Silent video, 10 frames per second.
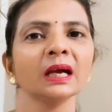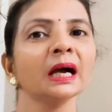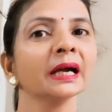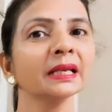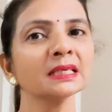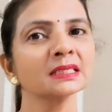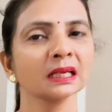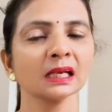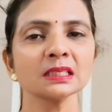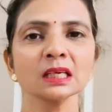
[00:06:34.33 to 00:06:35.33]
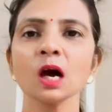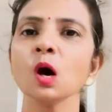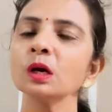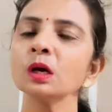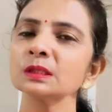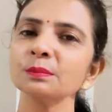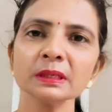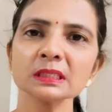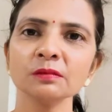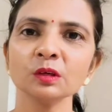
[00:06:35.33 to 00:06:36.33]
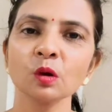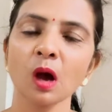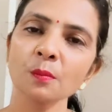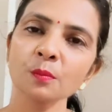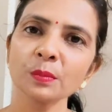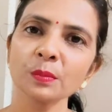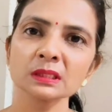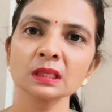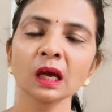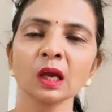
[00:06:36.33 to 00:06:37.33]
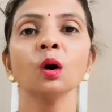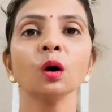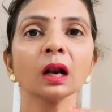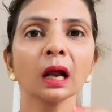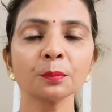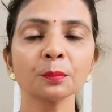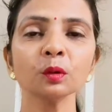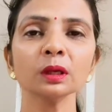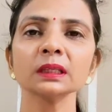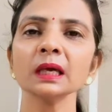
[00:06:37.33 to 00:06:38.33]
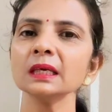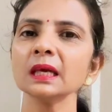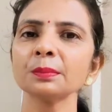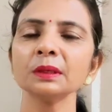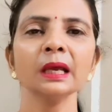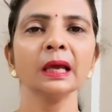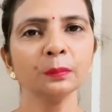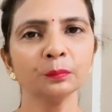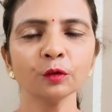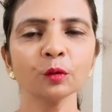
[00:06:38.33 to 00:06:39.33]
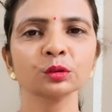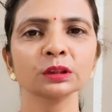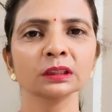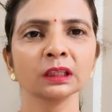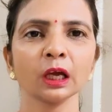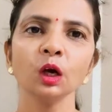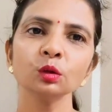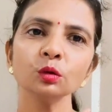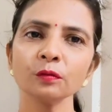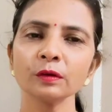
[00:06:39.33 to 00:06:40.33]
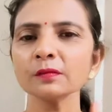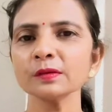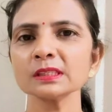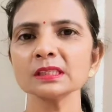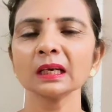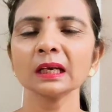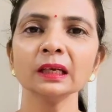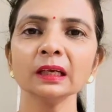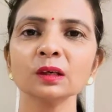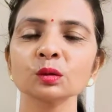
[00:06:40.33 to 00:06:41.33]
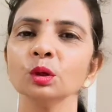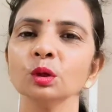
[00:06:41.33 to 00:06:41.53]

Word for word: अगर ये सरल सा और सिंपल सा वीडियो आपको पसंद आया हो और आपको लगता है कि आपके लिए हेल्पफुल हो सकता है तो फटाफट से एक लाइक कर दो